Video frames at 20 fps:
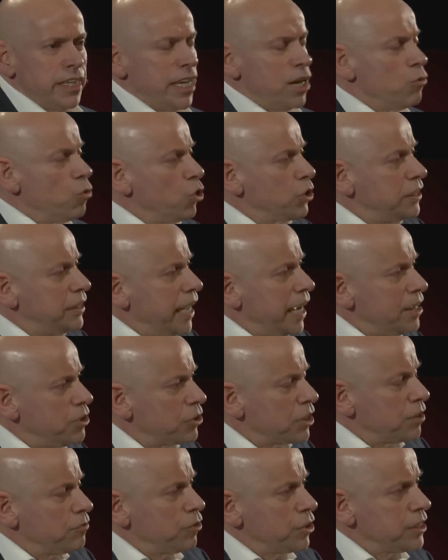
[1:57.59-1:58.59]
eu
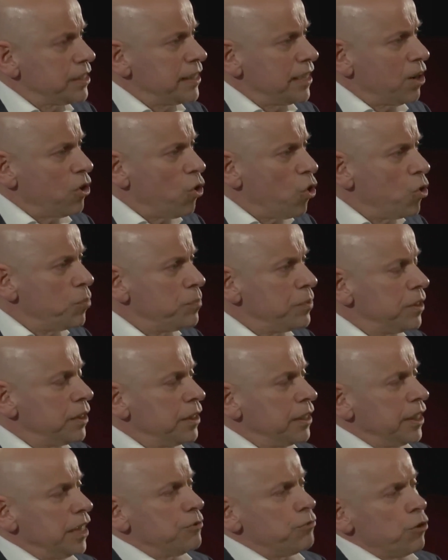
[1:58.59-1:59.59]
odeio que você roube
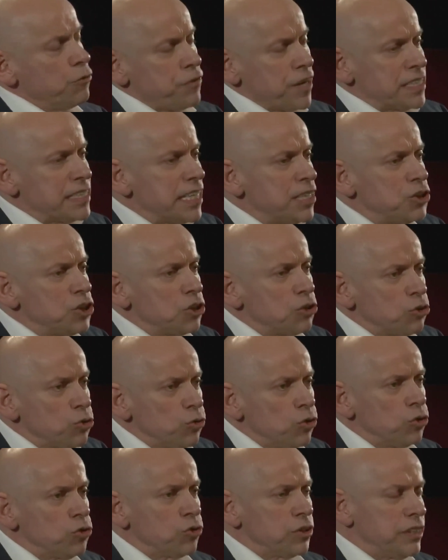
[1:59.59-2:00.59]
e vou fazer de
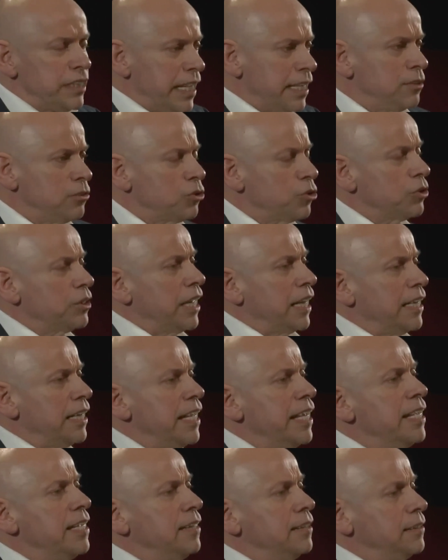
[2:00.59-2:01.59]
tudo dentro da
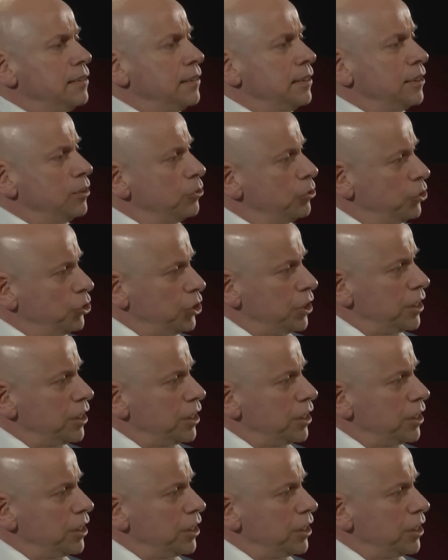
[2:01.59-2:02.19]
lei e dos